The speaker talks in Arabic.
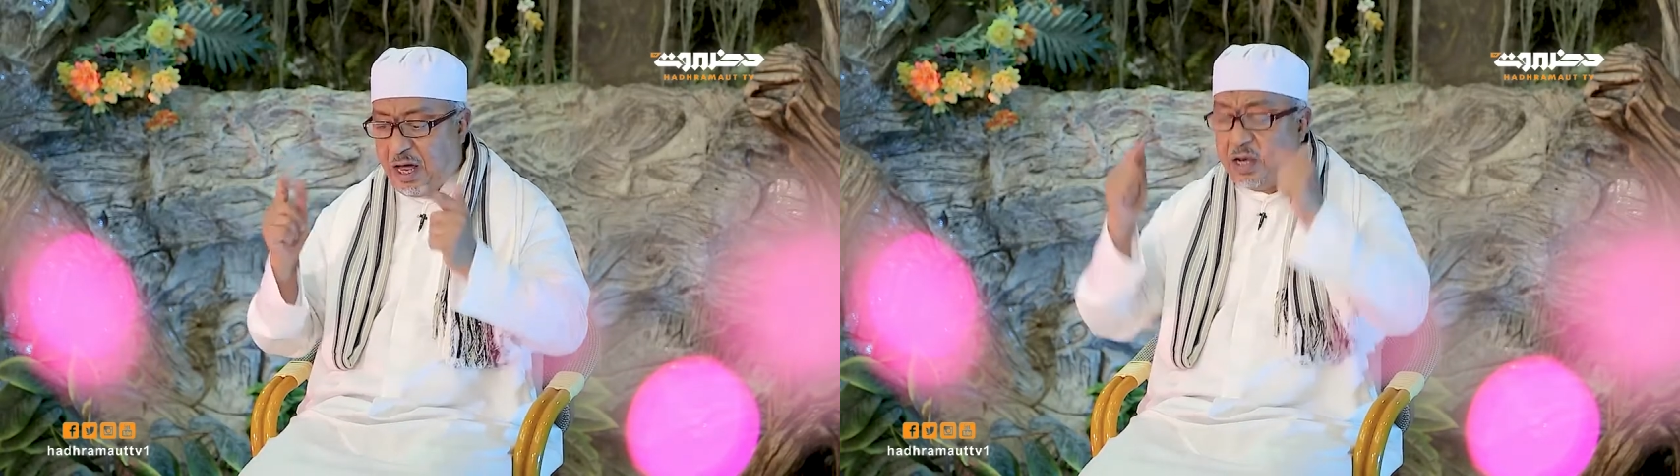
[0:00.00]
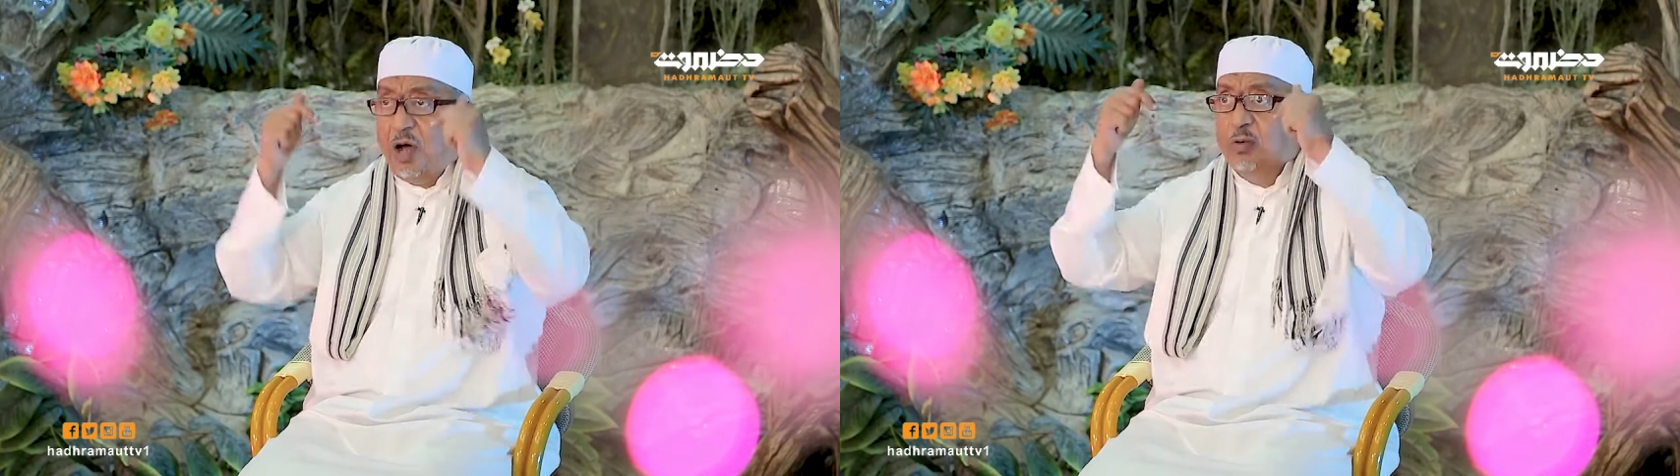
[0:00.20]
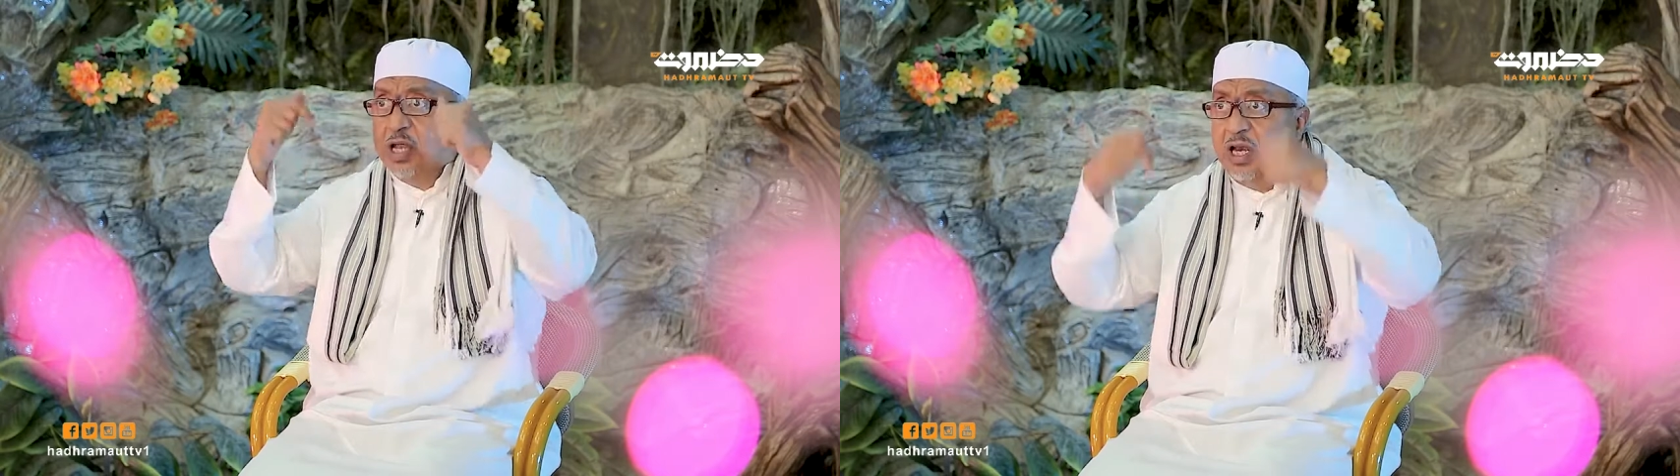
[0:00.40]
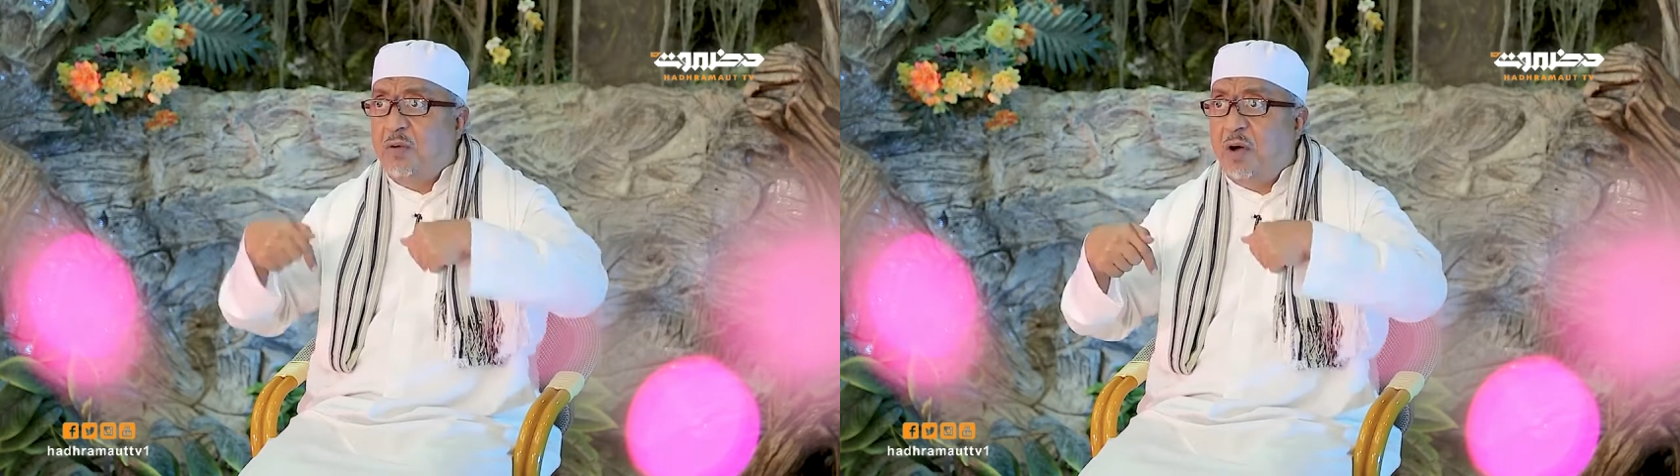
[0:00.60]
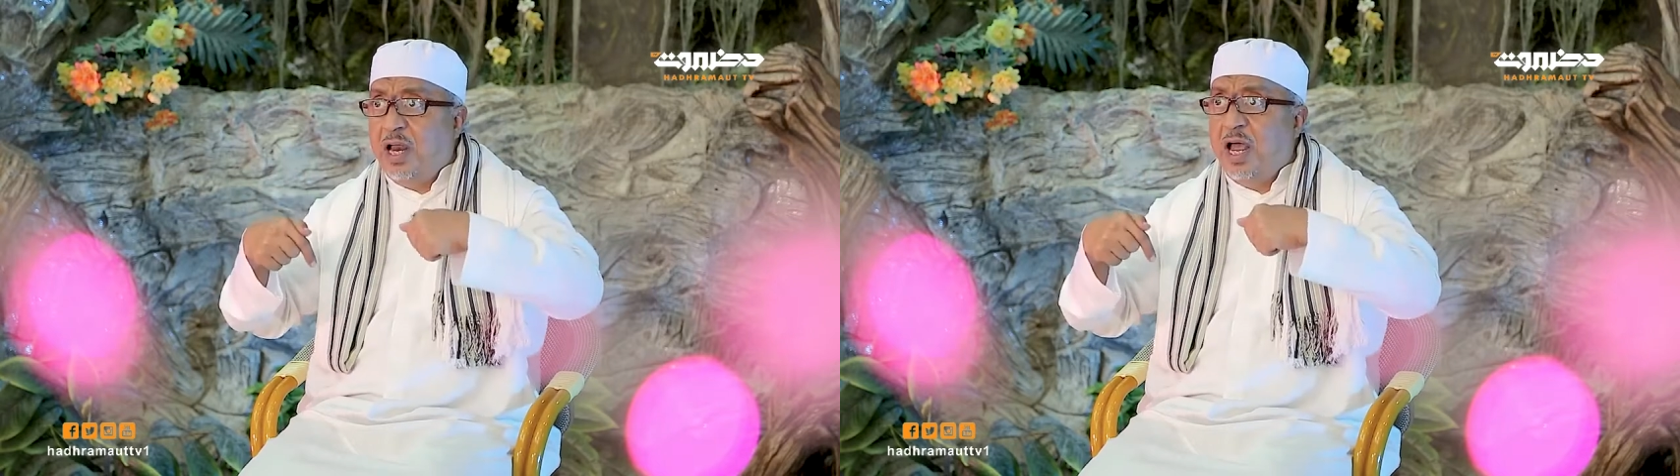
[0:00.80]
الله جل
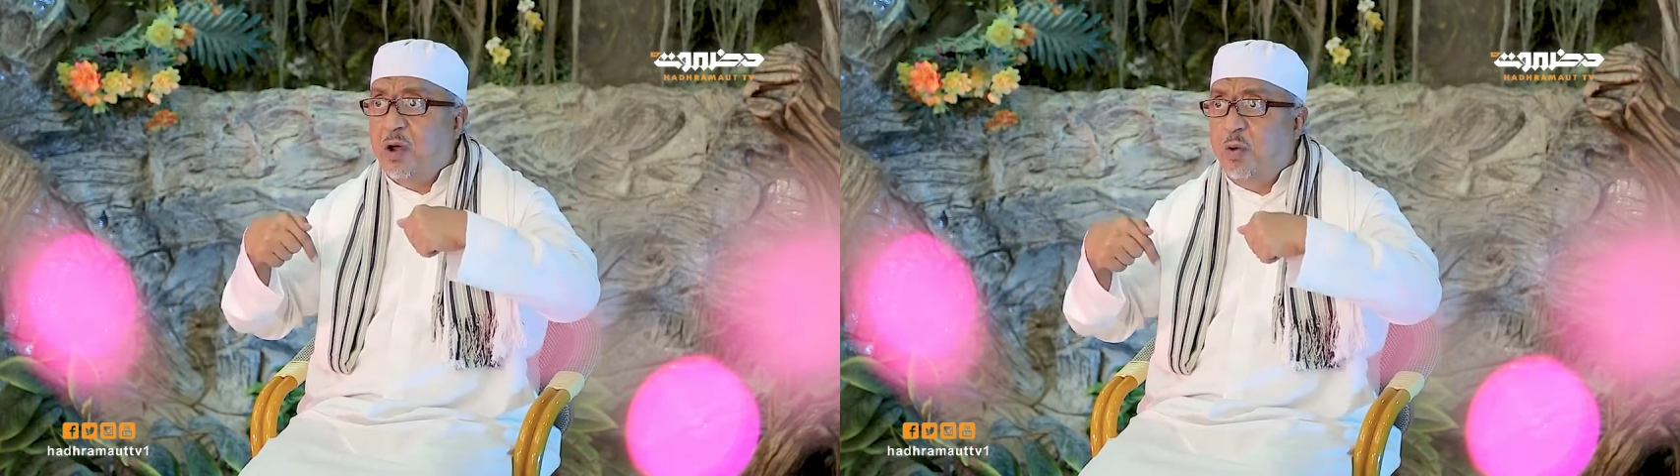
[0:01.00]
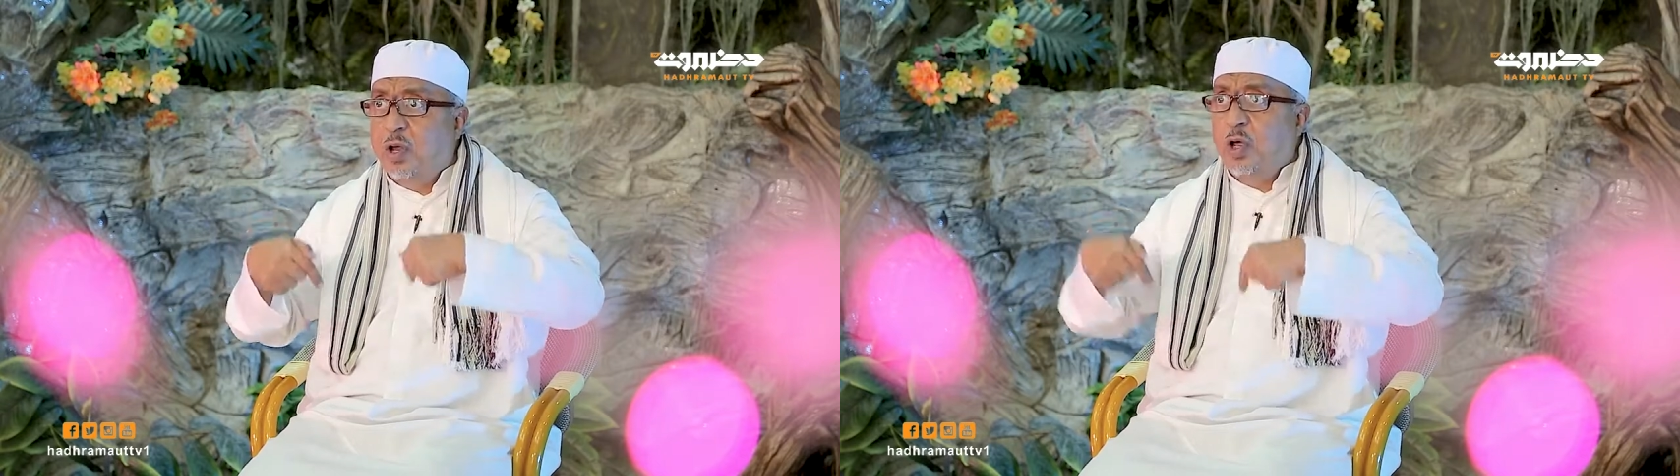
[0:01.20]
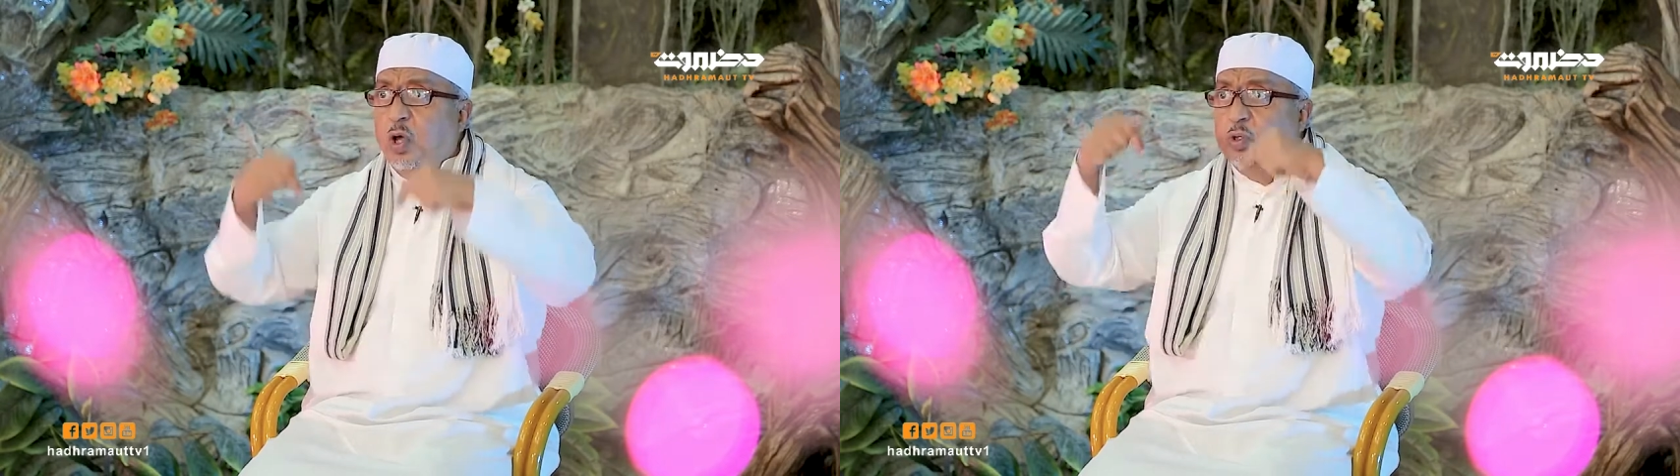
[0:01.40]
وعلا يقول